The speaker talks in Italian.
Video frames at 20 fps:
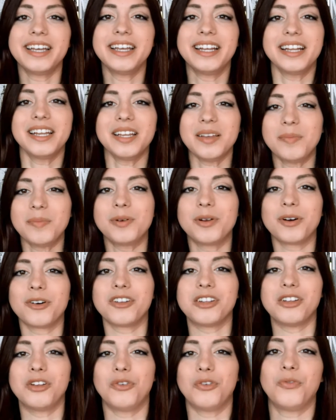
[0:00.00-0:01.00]
il libro
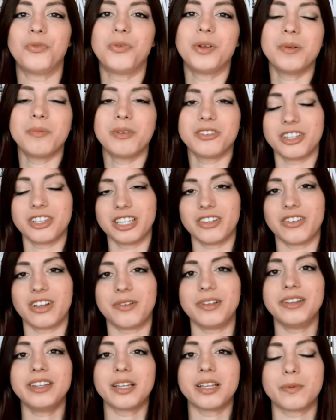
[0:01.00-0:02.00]
con il film c'entra
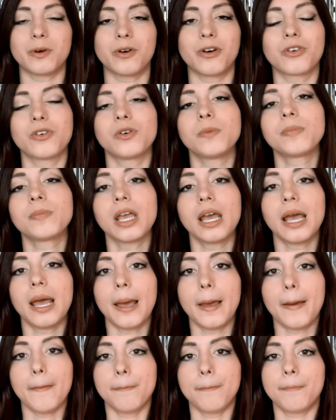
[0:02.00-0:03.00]
veramente poco,
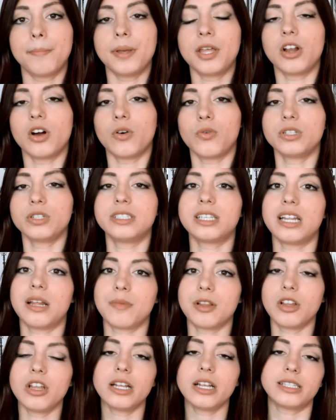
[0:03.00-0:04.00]
però forse la
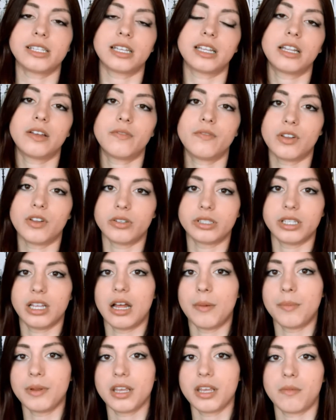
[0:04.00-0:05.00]
migliore è stata davvero sì
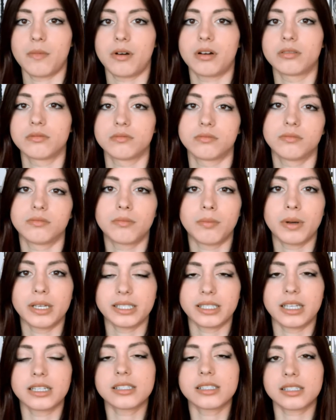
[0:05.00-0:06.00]
la prima,
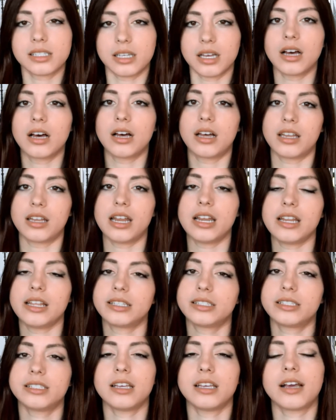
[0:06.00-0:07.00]
abbastanza
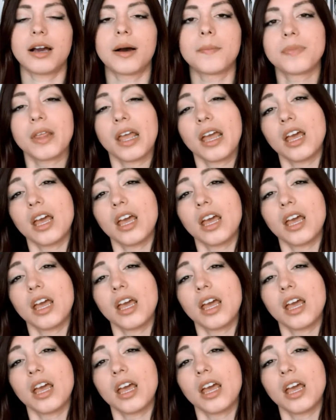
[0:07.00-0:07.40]
realistica.